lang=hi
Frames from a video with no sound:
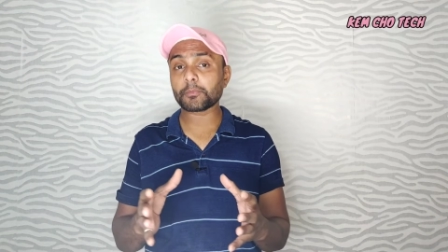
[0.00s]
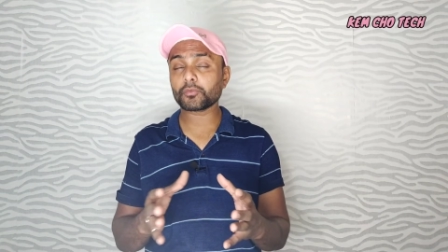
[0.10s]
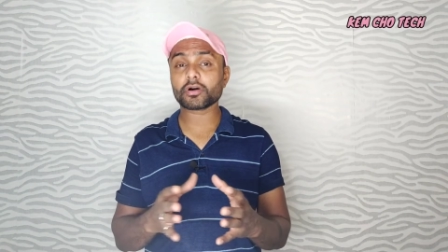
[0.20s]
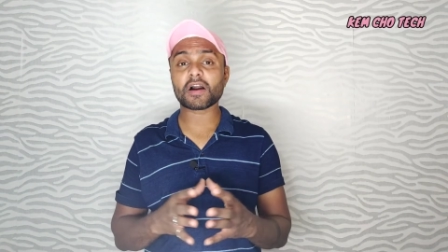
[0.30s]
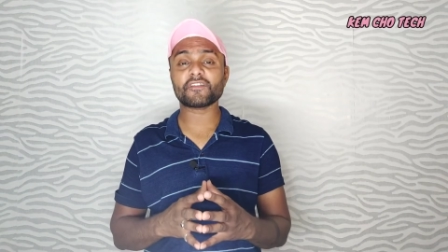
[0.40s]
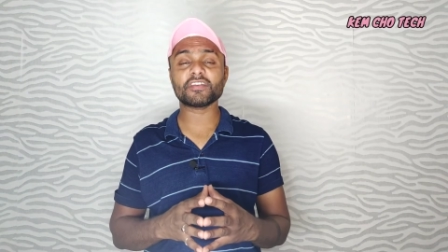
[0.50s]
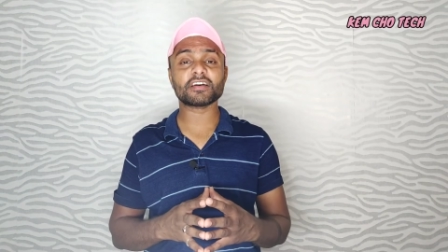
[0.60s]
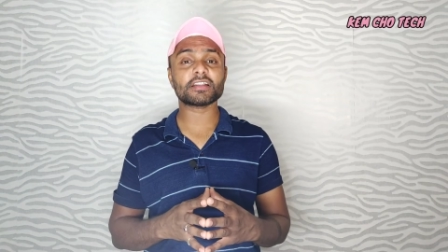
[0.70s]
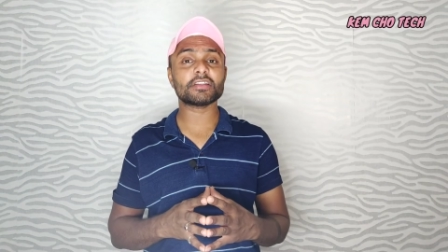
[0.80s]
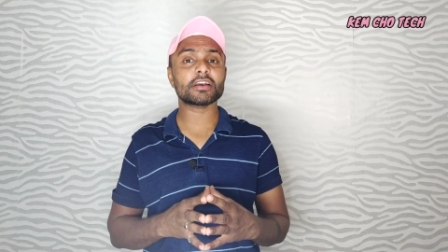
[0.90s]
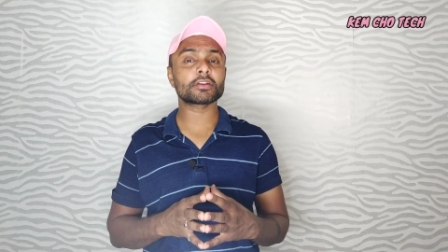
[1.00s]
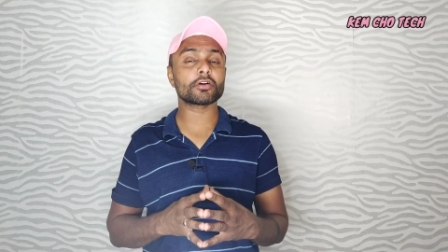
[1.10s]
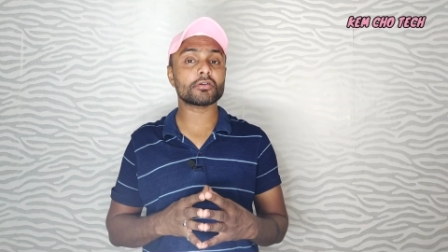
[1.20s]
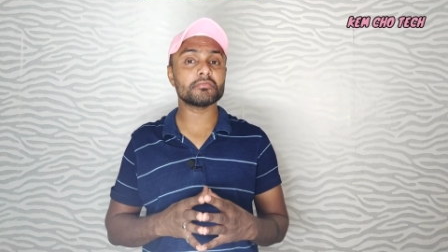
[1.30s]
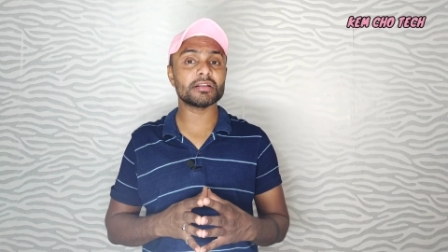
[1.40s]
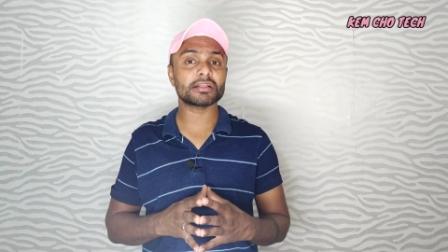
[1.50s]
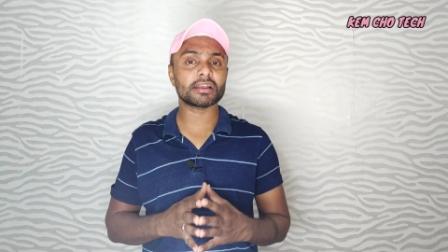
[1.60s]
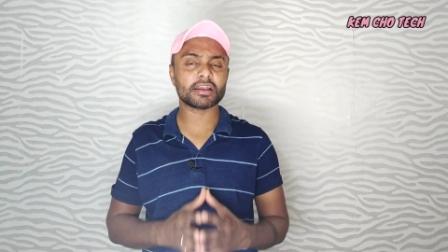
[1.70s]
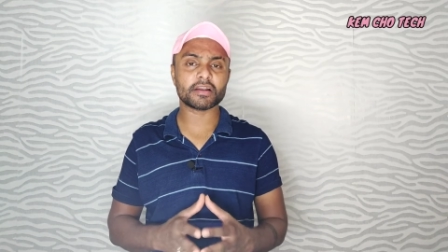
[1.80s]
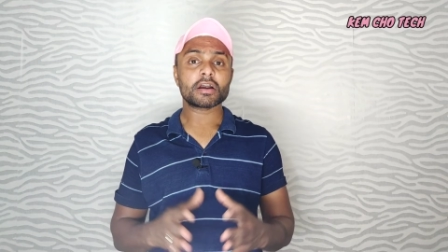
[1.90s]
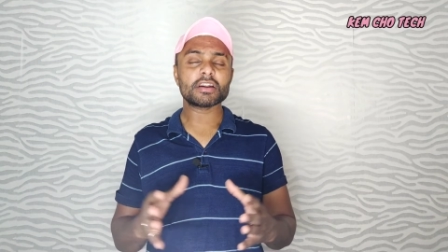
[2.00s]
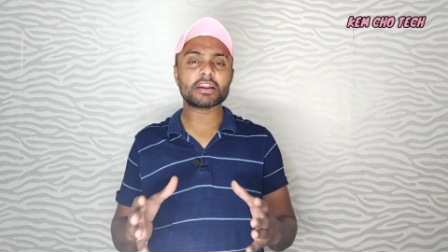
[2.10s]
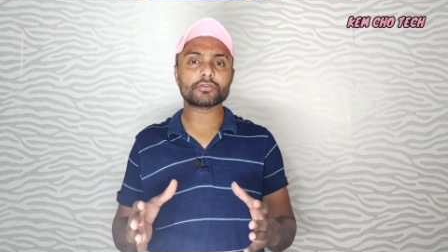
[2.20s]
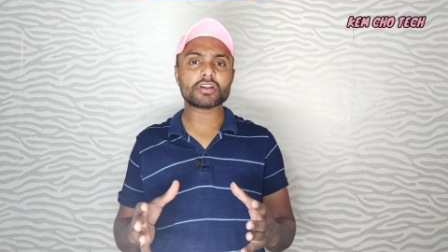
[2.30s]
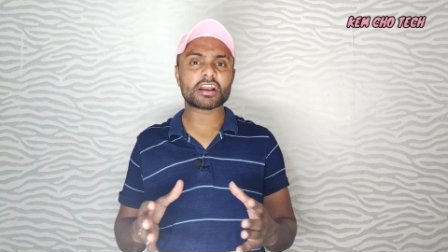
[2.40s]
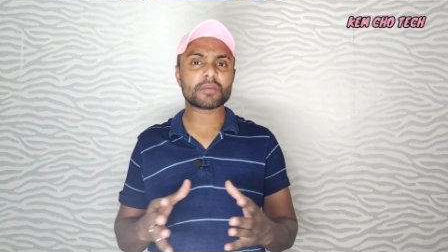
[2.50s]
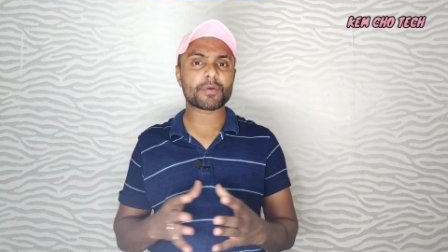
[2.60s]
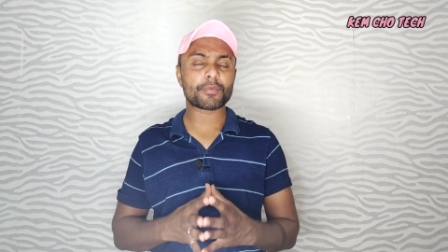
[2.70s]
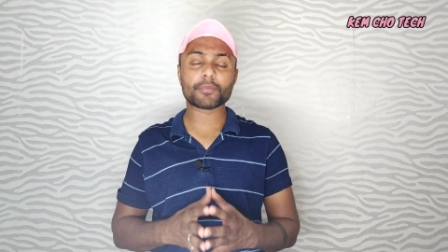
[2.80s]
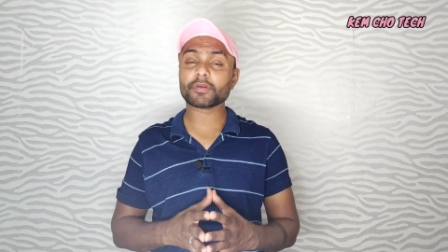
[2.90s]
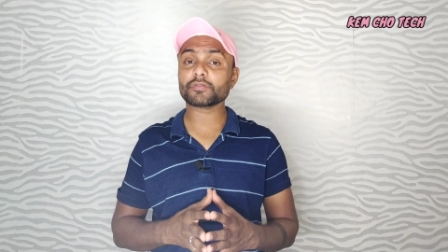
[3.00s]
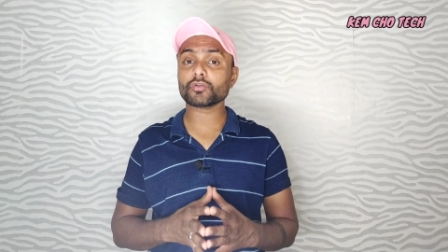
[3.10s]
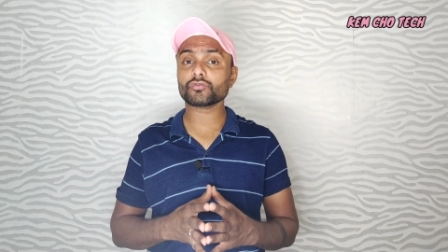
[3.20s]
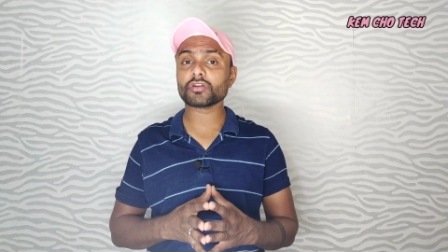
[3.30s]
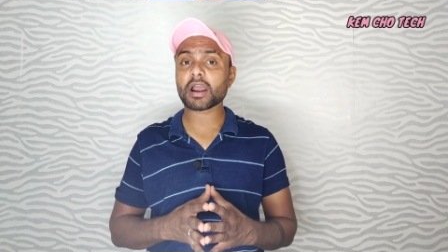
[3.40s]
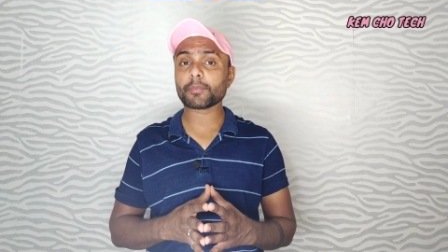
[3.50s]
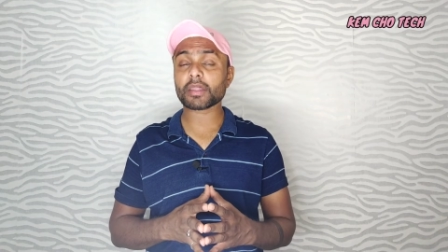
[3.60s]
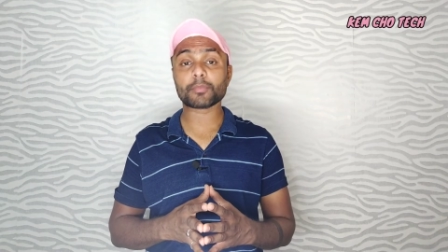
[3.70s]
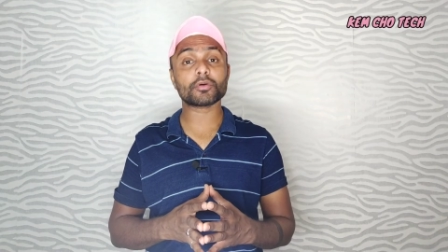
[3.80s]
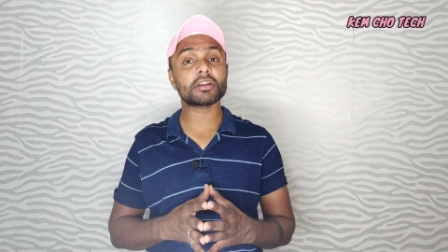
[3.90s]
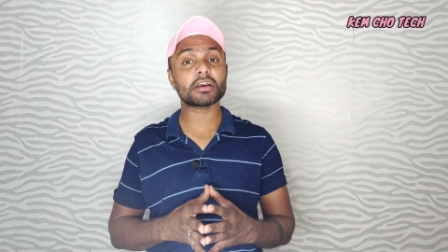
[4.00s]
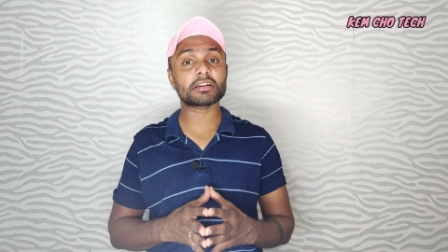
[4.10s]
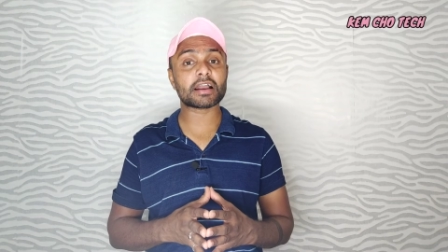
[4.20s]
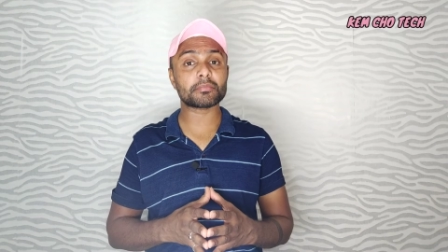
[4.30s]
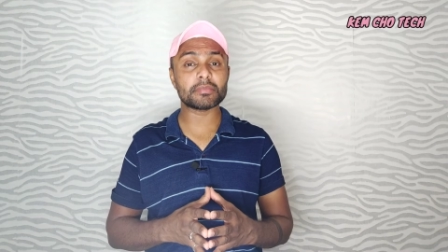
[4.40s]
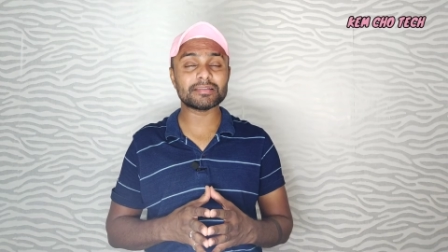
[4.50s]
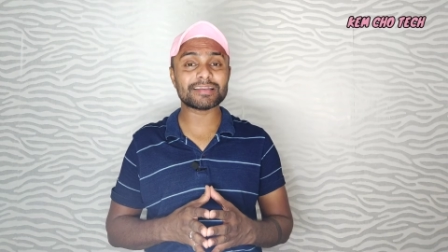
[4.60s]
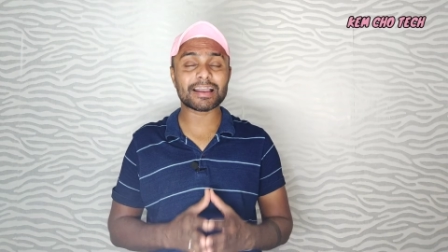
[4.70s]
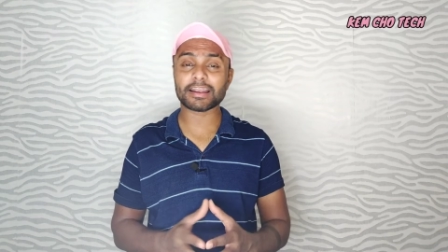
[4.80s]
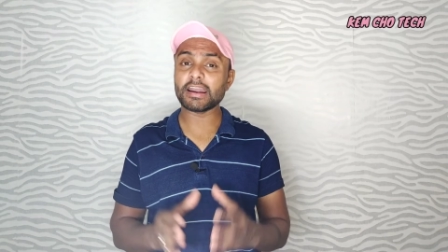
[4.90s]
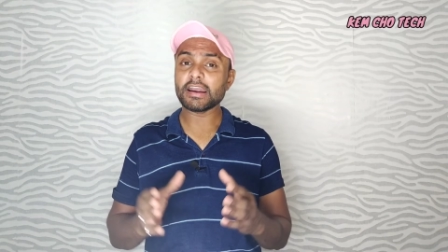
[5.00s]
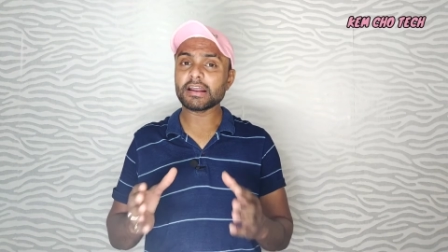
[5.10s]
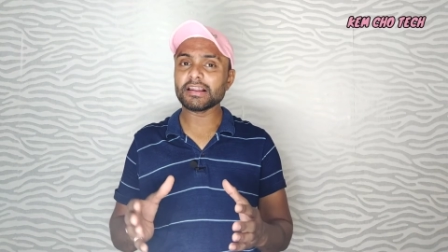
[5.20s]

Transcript: आपको काफी ज्यादा देखने को मिलते हैं डे टू डे की परफॉर्मेंस दोस्तों यहाँ पर आपको ठीक ठाक मिल जाएगी